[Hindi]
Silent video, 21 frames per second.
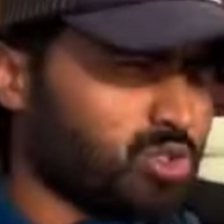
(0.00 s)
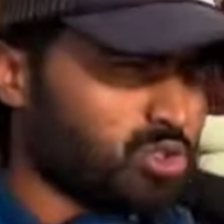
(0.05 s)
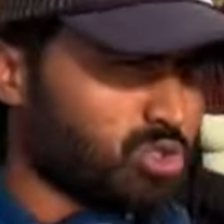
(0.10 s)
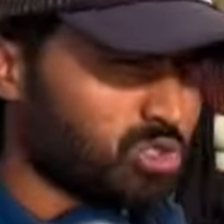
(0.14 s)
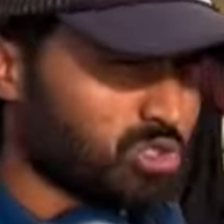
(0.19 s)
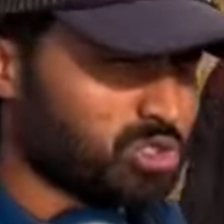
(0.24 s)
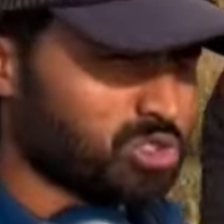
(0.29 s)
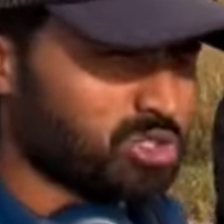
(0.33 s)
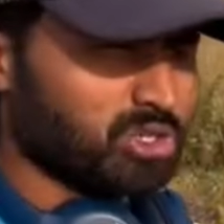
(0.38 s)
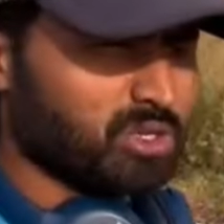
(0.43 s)

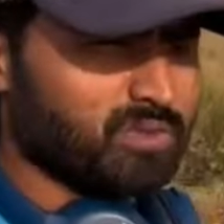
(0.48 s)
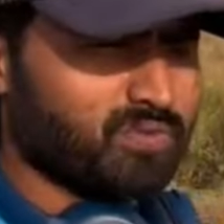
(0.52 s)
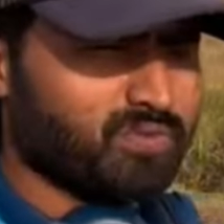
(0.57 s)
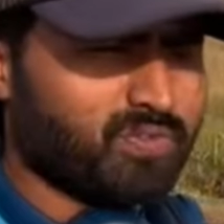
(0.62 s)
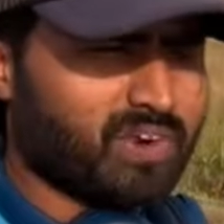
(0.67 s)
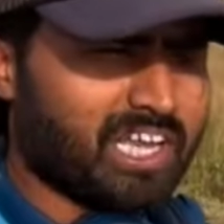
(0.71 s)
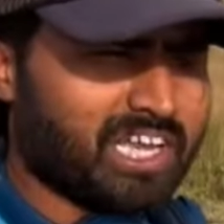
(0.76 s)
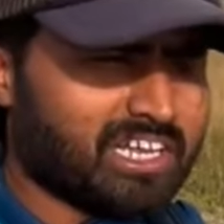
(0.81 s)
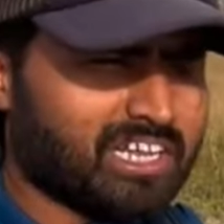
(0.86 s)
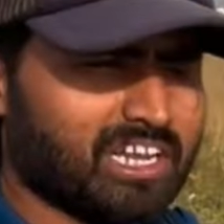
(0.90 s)
दोस्तों
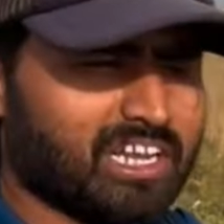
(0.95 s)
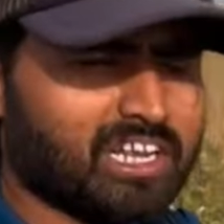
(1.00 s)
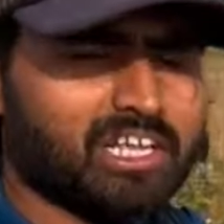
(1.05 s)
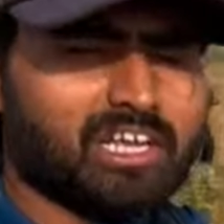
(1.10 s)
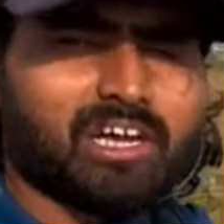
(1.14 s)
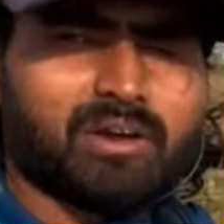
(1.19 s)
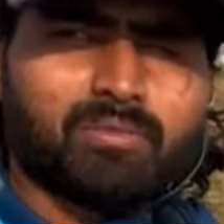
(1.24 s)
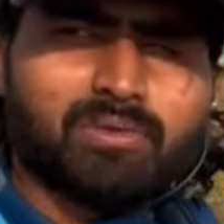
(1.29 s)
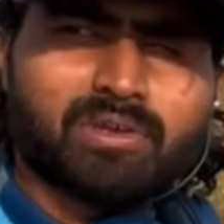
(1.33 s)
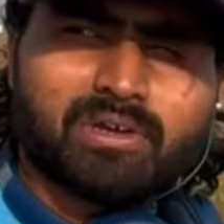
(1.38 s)
फाइनली
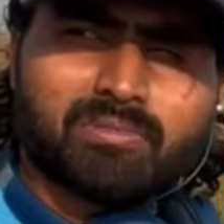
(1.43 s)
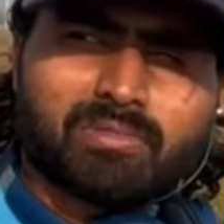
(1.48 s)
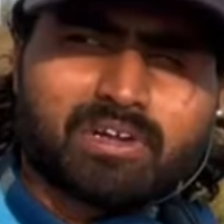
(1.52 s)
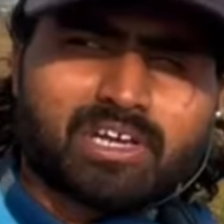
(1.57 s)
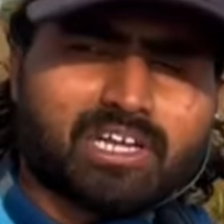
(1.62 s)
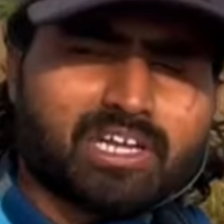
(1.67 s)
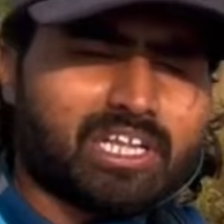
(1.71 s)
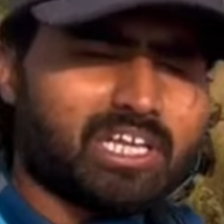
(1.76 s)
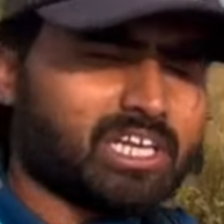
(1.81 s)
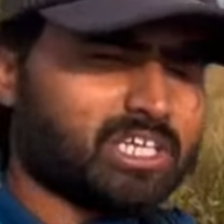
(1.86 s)
अभी हम
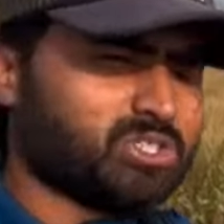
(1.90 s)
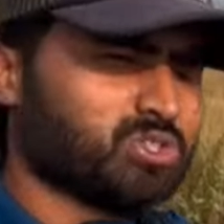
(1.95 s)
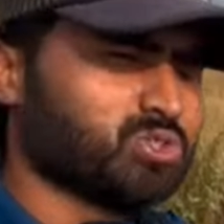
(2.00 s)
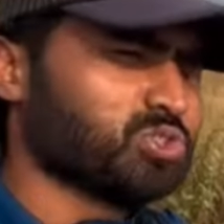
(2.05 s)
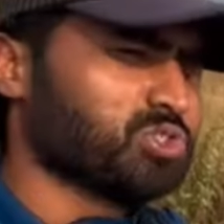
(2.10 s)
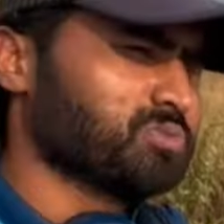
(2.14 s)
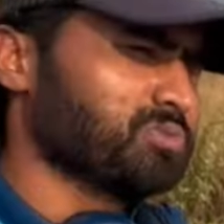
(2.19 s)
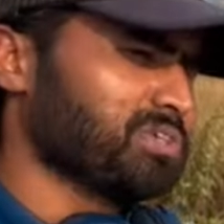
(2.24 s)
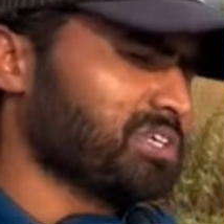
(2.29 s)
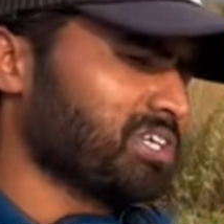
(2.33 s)
गन्ने का जूस
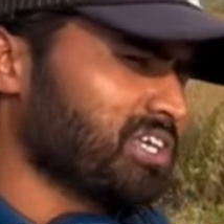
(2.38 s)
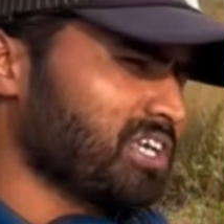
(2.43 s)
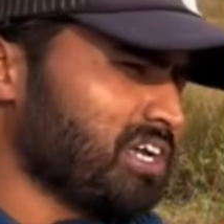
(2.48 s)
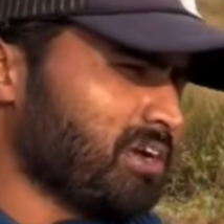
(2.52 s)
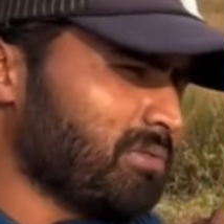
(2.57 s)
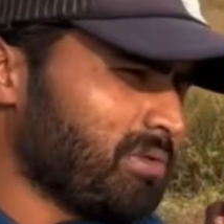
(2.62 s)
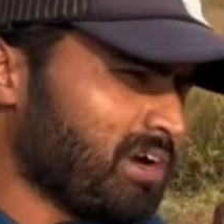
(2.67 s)
पी के हम